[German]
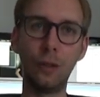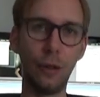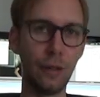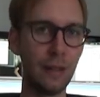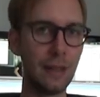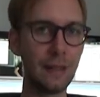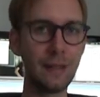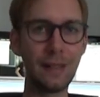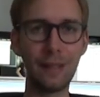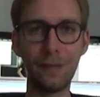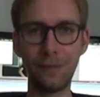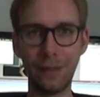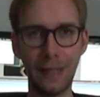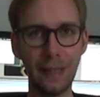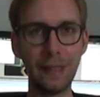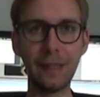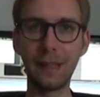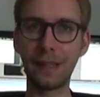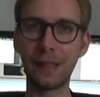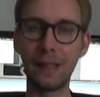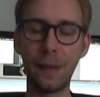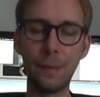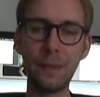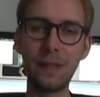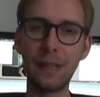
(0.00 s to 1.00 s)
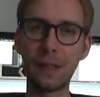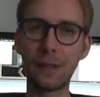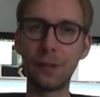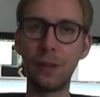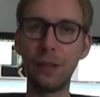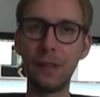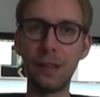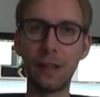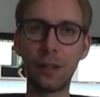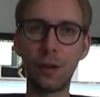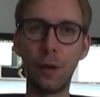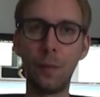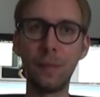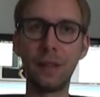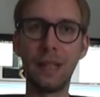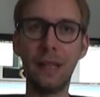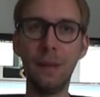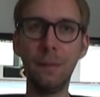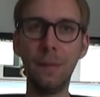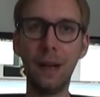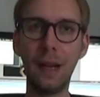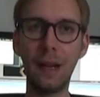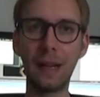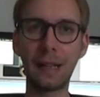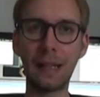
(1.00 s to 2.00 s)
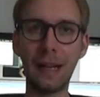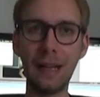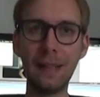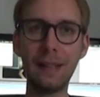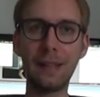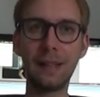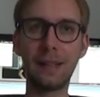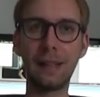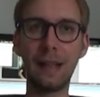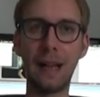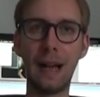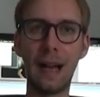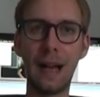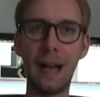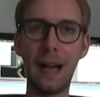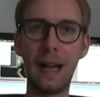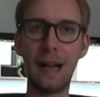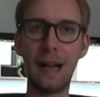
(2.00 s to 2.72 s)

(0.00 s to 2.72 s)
Donnerstag, Freitag, Samstag, Sonntag kommt immer ganz